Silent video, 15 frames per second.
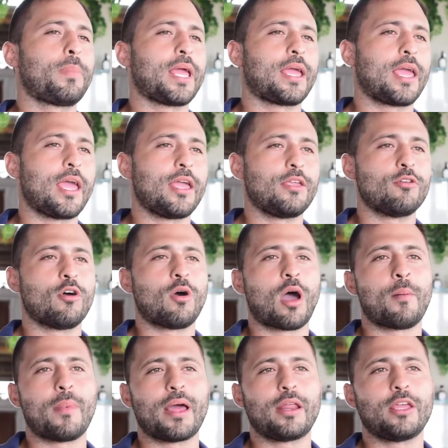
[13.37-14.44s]
pequeño,
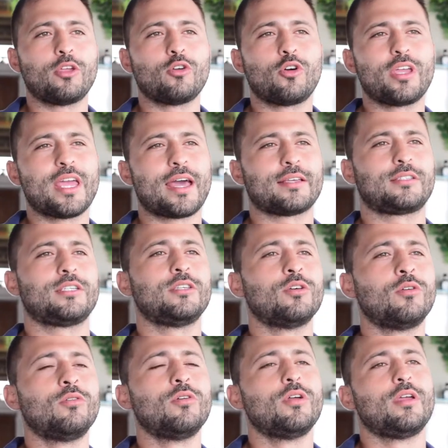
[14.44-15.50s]
amarillo y ácido